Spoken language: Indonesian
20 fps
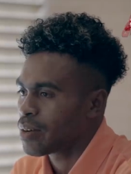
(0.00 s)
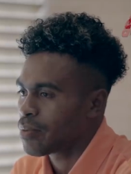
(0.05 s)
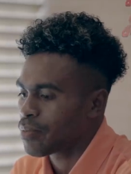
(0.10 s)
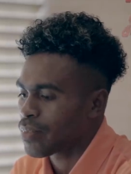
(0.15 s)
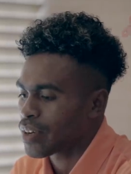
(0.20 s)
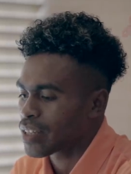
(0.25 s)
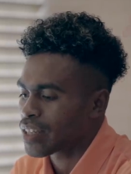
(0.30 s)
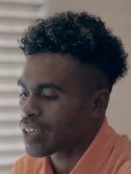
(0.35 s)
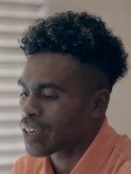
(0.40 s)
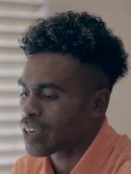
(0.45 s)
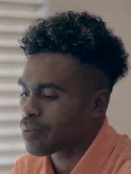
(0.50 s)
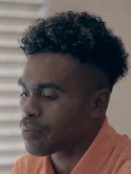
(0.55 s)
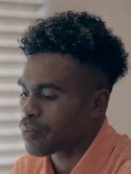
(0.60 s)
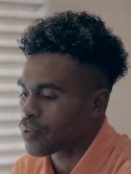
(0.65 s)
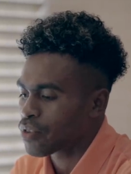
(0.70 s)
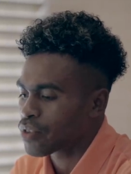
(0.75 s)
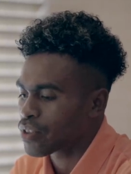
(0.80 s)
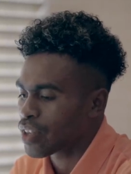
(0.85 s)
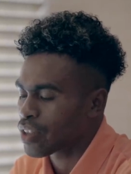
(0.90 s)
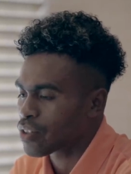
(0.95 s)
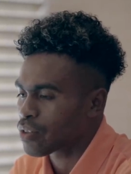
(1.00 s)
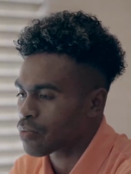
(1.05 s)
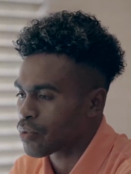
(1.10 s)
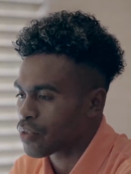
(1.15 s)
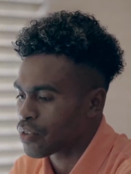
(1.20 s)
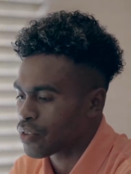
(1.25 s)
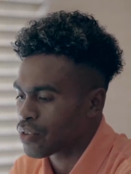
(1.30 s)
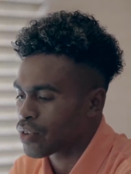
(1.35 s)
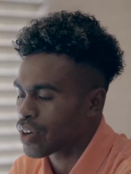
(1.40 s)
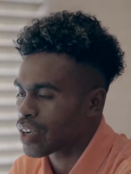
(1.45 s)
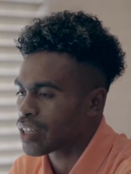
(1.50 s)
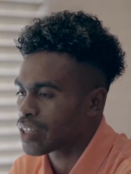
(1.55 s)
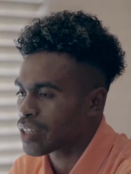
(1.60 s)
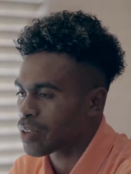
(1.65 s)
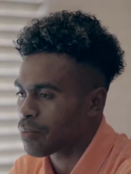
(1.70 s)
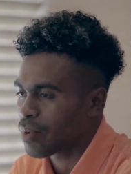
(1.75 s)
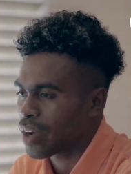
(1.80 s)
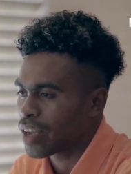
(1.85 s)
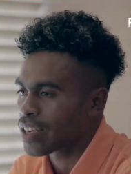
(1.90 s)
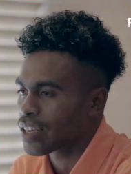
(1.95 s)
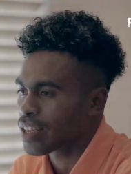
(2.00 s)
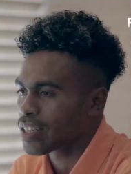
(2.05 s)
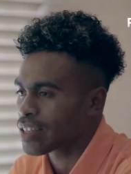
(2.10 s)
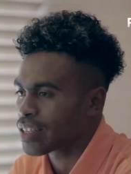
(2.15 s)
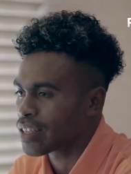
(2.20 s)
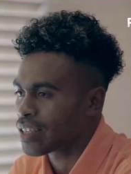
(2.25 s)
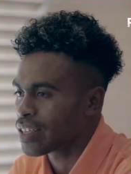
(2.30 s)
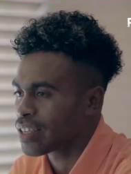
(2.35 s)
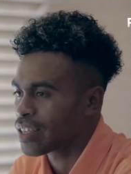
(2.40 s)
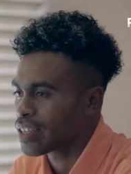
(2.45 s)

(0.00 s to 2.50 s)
pasti akan berusaha untuk menunjukkan yang terbaik nanti